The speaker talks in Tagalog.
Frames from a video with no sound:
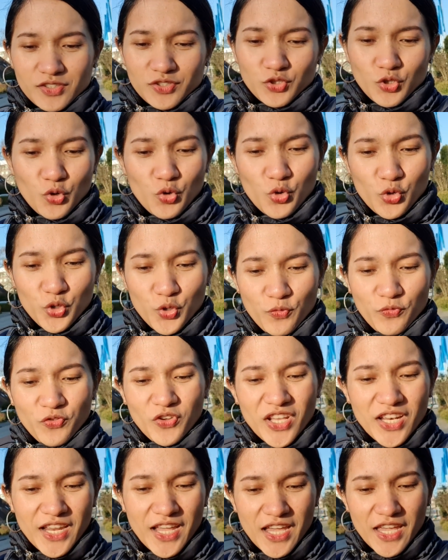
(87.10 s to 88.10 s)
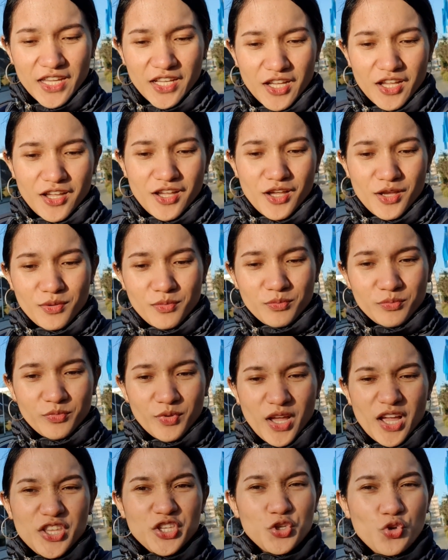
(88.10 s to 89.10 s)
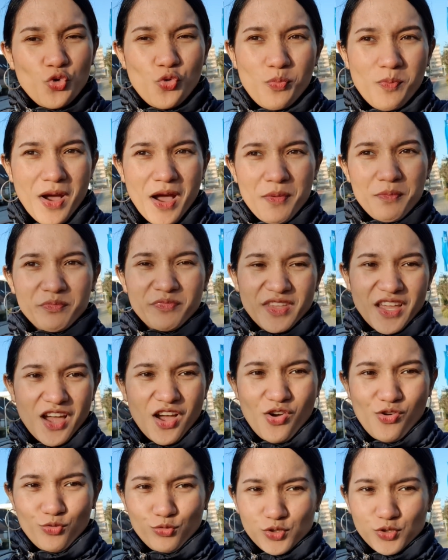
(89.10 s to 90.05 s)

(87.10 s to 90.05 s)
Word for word: So, you feel like um, a new mom now.